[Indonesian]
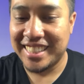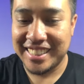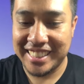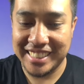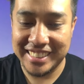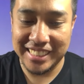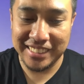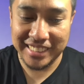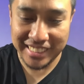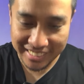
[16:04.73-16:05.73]
oke
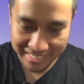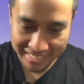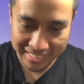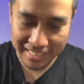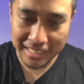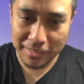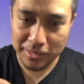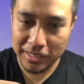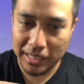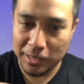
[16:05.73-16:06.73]
selanjutnya ini
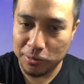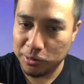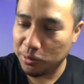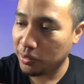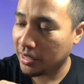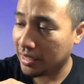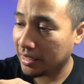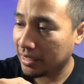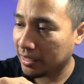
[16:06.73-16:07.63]
terus ini ujungnya